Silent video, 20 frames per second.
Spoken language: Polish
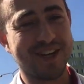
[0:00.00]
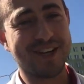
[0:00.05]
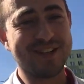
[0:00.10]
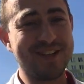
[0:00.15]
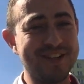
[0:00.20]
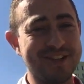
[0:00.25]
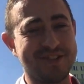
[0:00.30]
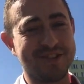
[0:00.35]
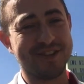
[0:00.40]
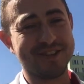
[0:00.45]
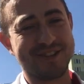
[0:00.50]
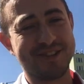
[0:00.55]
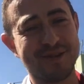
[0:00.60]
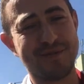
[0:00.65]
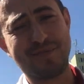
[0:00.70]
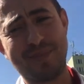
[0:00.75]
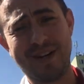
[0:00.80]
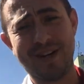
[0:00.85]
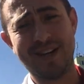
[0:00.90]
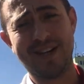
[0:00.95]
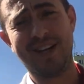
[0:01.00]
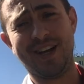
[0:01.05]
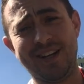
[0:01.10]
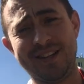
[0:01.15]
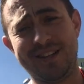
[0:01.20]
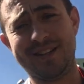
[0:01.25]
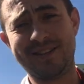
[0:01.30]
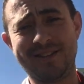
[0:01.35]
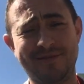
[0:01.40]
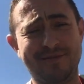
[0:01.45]
tak licząc to parę
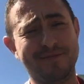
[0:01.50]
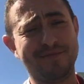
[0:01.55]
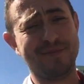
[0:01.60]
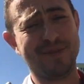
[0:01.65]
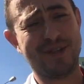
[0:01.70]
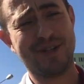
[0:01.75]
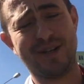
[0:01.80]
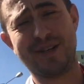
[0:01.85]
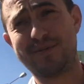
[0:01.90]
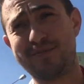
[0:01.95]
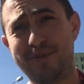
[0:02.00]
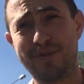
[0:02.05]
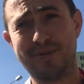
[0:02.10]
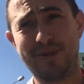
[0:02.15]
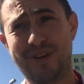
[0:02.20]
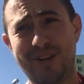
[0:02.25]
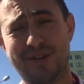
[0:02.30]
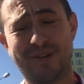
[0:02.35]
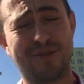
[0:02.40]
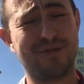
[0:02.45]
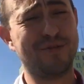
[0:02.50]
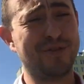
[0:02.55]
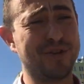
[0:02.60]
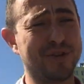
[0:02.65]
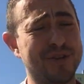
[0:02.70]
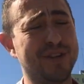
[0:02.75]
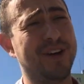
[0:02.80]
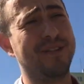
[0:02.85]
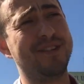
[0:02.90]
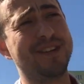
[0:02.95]
lat, myślę, że półtora do
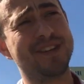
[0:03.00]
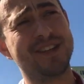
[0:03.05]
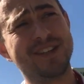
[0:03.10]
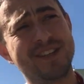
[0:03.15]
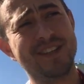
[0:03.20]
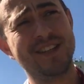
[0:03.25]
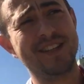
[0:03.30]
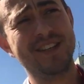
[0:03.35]
dwóch nawet,